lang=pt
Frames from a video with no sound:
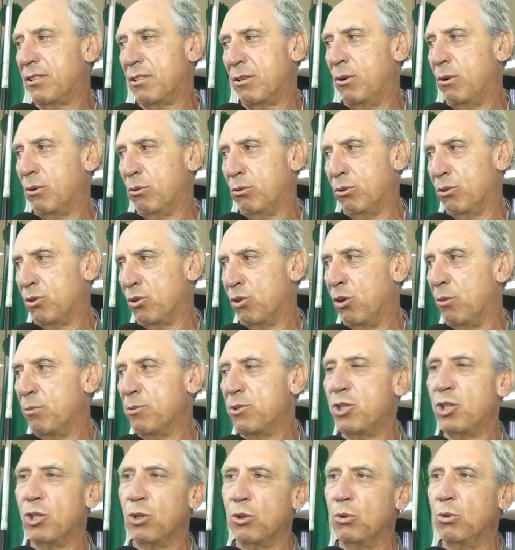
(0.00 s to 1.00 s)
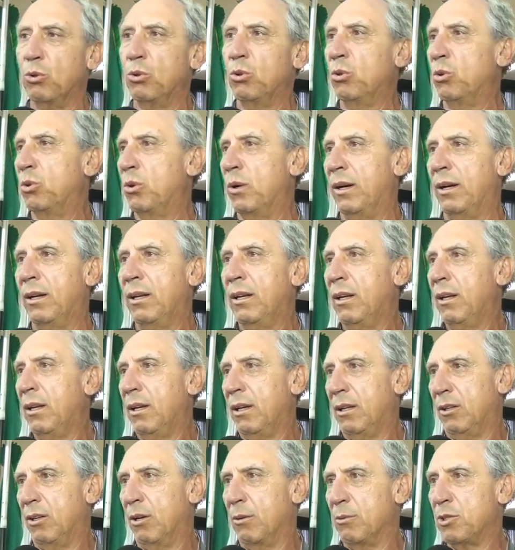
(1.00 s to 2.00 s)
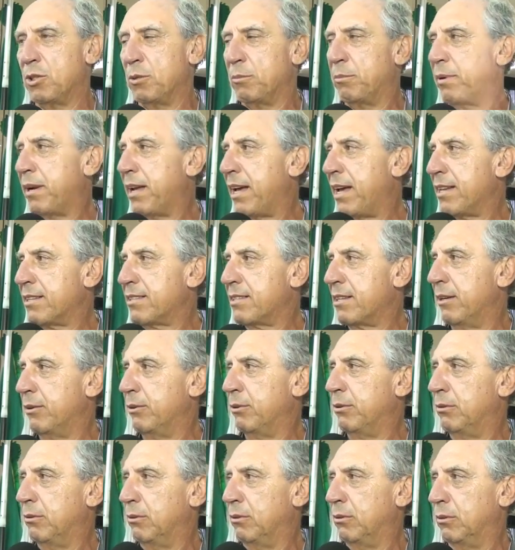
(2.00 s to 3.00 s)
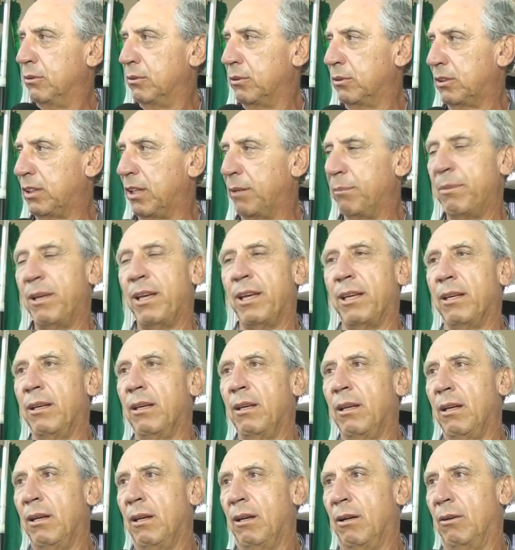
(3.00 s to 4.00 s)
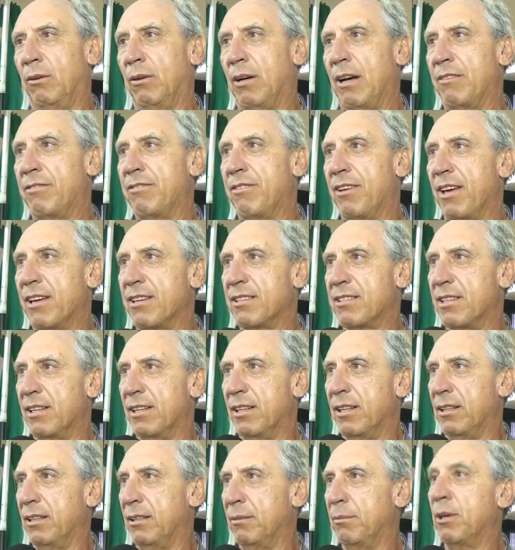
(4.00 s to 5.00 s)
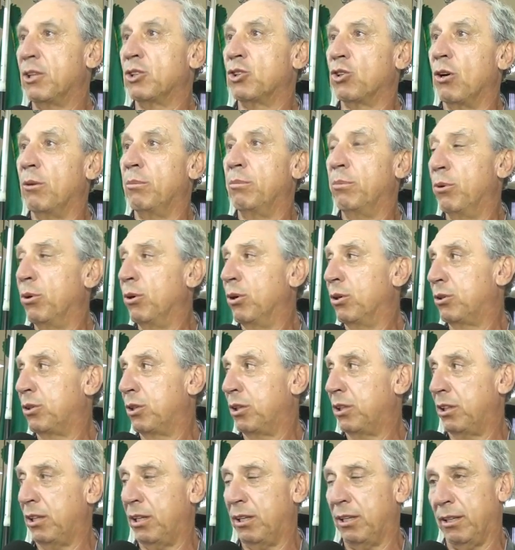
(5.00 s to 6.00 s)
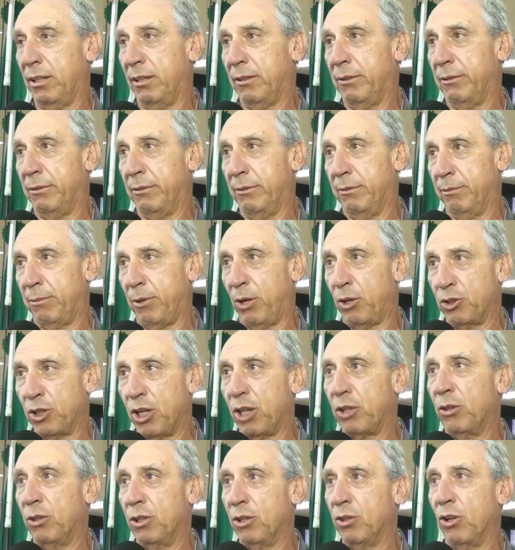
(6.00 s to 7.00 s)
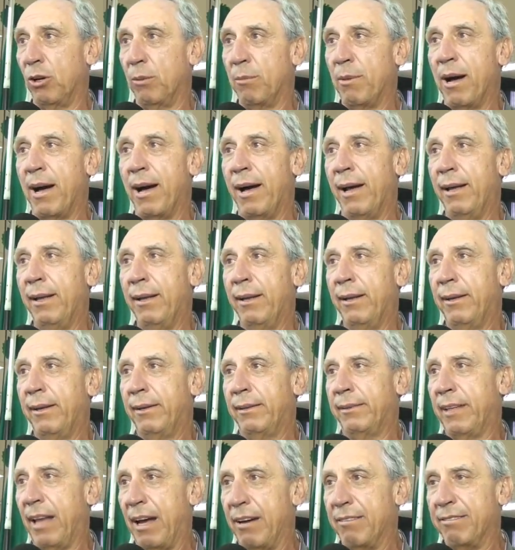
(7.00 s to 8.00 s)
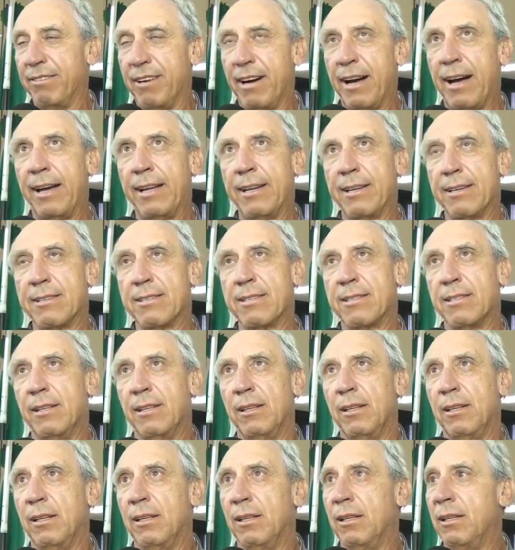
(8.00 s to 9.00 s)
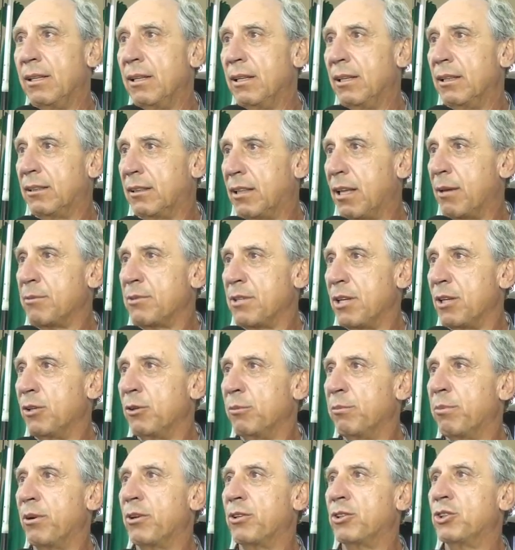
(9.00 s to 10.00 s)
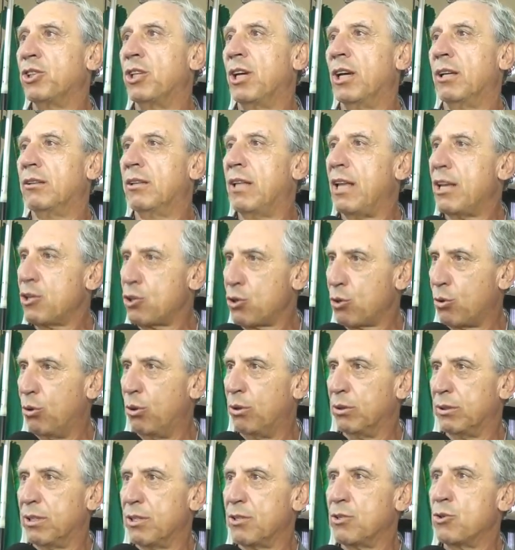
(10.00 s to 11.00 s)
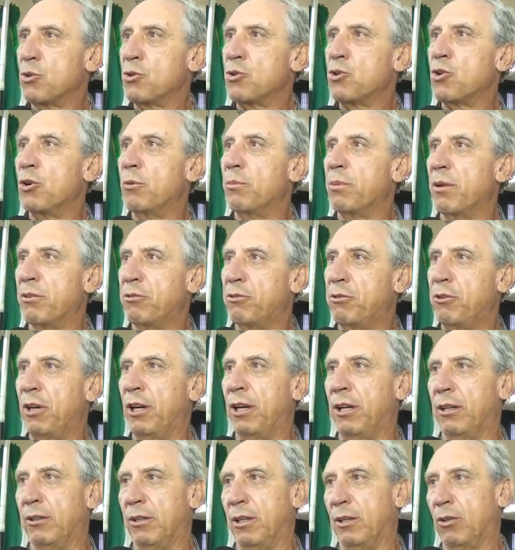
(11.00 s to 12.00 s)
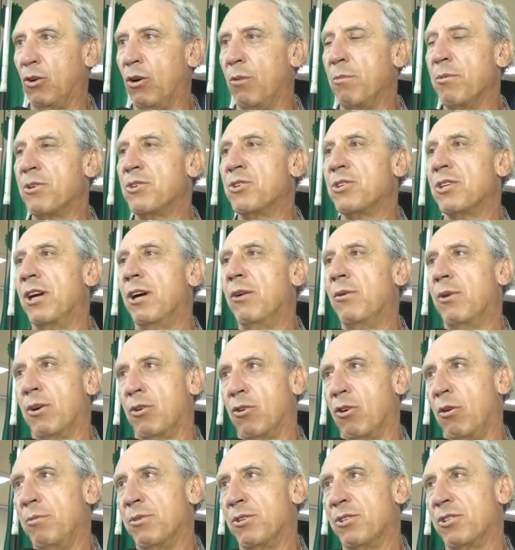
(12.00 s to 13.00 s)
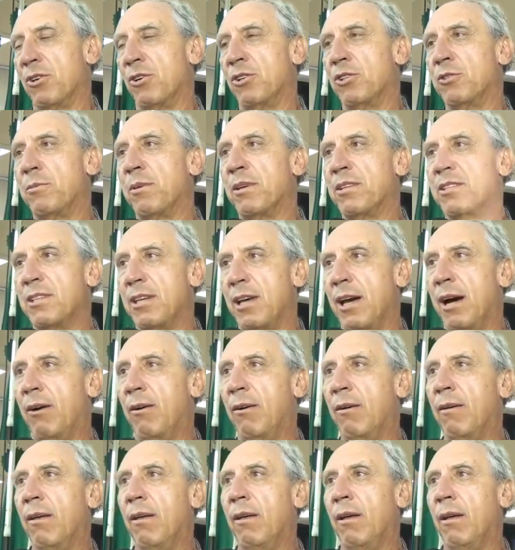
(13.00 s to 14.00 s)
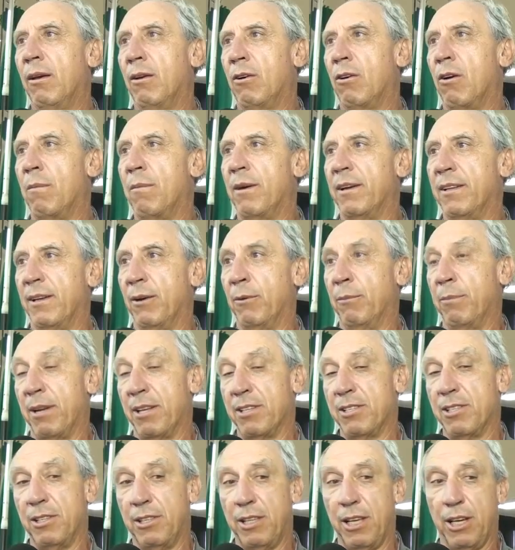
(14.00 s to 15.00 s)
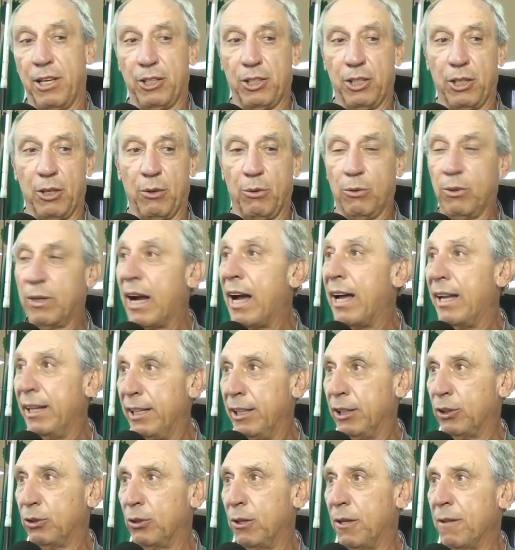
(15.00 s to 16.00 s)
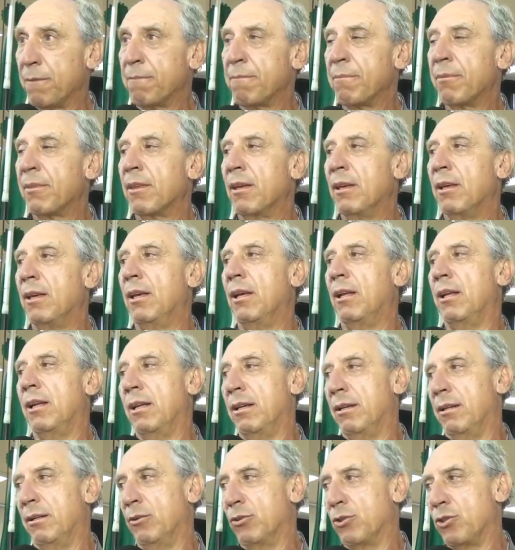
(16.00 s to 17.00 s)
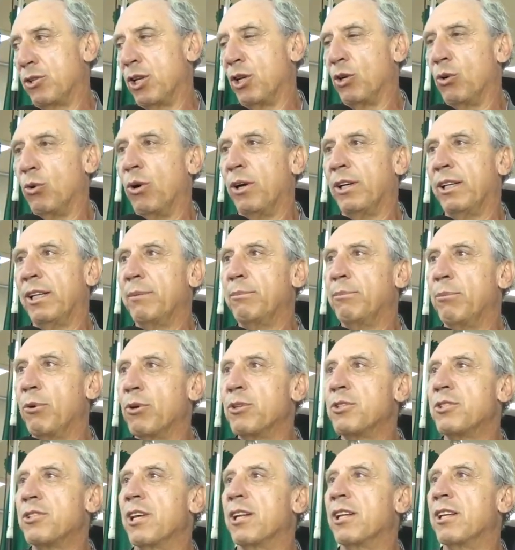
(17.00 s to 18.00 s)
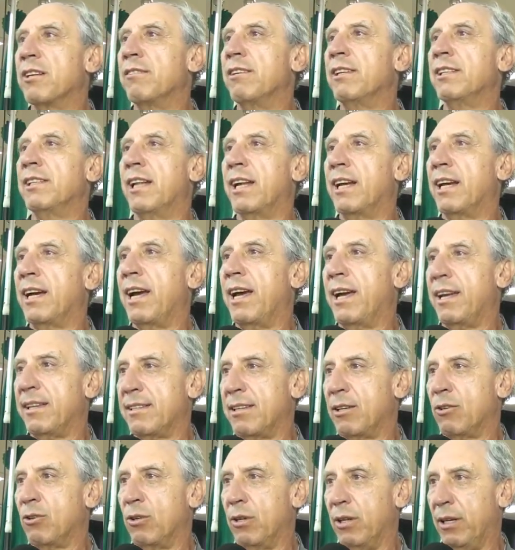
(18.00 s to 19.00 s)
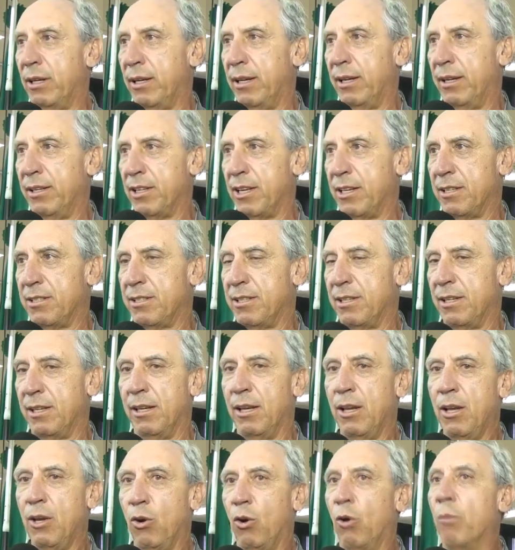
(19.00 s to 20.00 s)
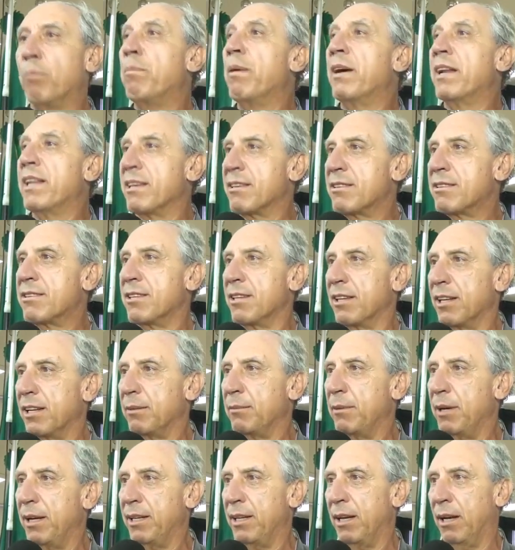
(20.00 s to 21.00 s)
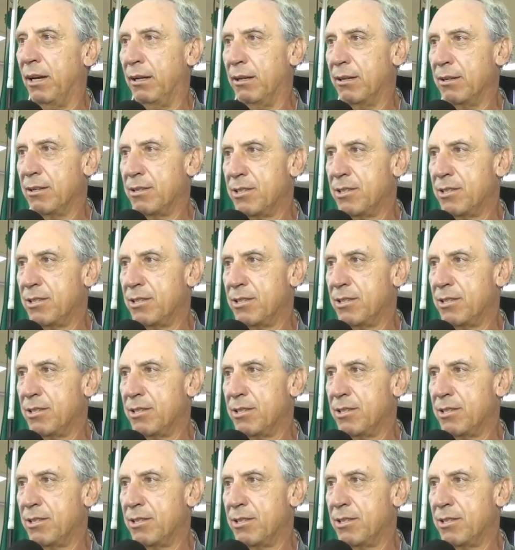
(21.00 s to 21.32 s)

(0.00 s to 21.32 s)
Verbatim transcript: São alguns nomes de rua, nomes de praça, um, também uma festa em Major Porto, que é um, projeto do Lindomar Tavares. E temos aí o projeto das contas do senhor prefeito. A comissão, a comissão especial, como é o presidente é o Carlito, e ele nos ligou ainda há pouco dizendo que vai entregar essa, é, esse, o parecer amanhã.